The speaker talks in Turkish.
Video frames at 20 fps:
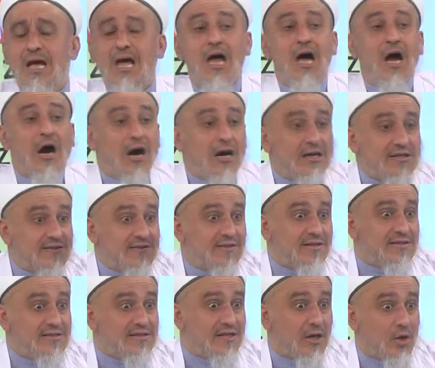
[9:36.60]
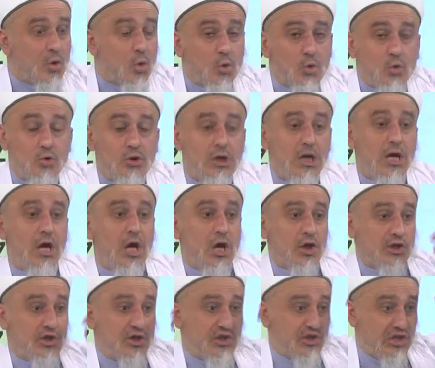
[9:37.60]
Haksız yere onun
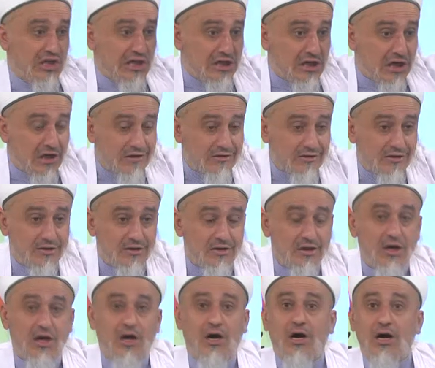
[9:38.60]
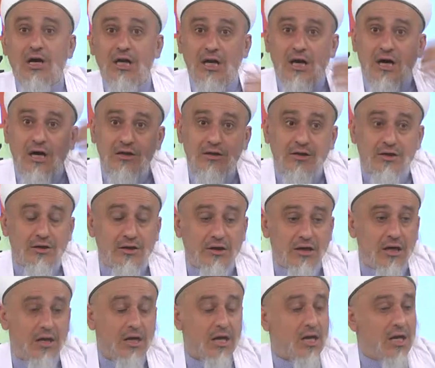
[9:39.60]
kişilik haklarına, aile haklarına,